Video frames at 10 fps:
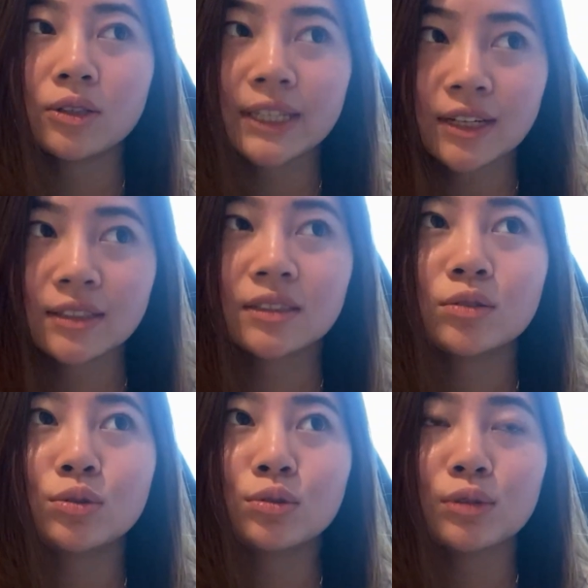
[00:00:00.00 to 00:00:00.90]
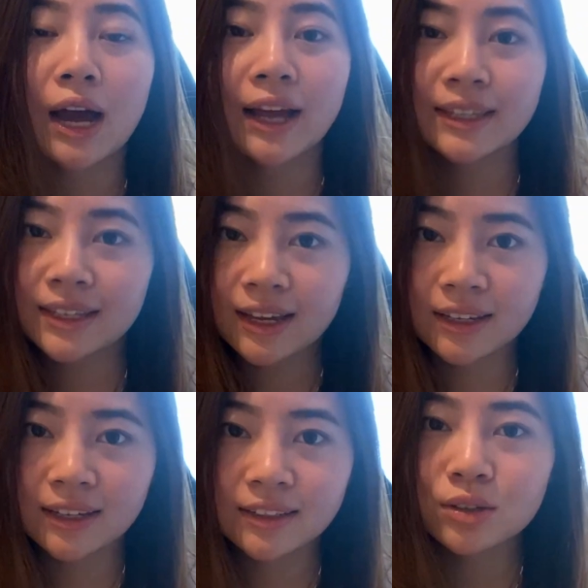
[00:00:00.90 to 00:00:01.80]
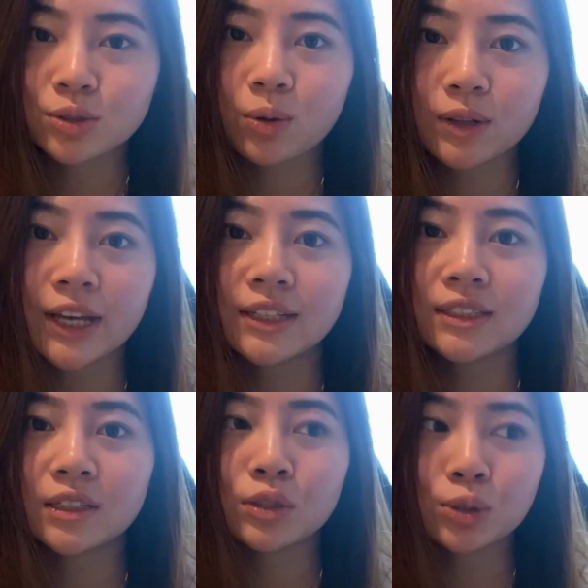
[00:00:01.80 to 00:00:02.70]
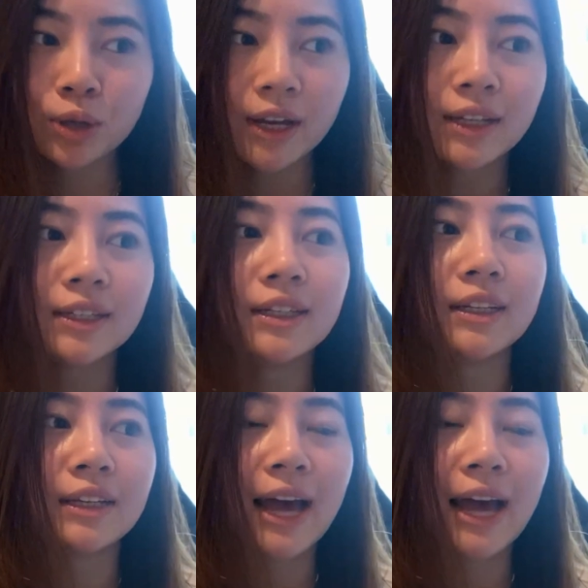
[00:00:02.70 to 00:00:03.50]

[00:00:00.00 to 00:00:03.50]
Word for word: 电视剧啊、电影各种类型，悬疑、